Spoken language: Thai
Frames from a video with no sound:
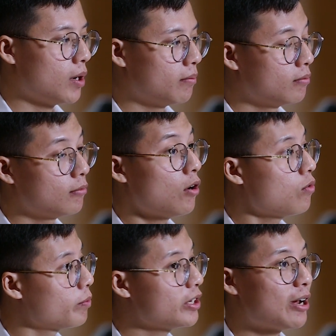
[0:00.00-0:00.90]
ผมแบบ
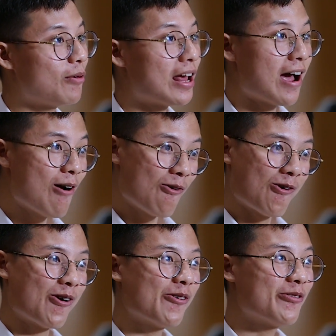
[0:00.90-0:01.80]
เอ้าไม่จับเวลา เอ้า
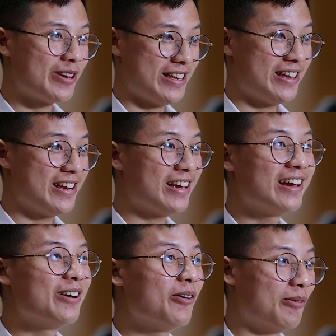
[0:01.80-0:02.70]
ดีดี
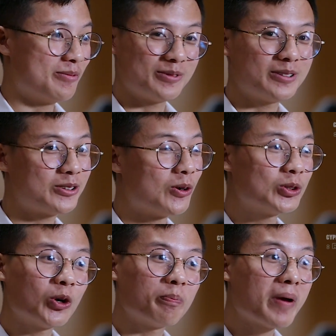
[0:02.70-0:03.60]
ผมต
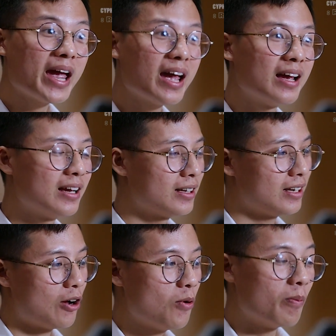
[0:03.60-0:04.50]
รงโจทย์เป๊ะ
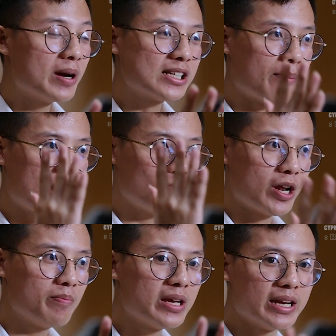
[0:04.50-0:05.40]
แล้วผมไม่สามารถ
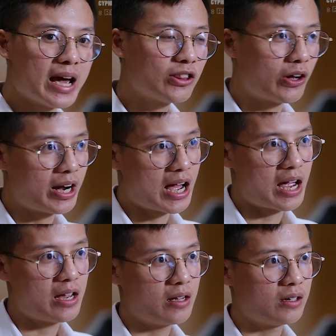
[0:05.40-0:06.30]
เว้นบีดได้ตอน
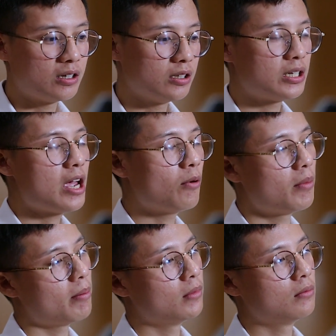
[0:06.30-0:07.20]
ท้าย คือจะให้
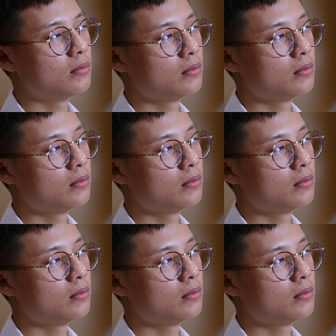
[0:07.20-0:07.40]
ผมแบบ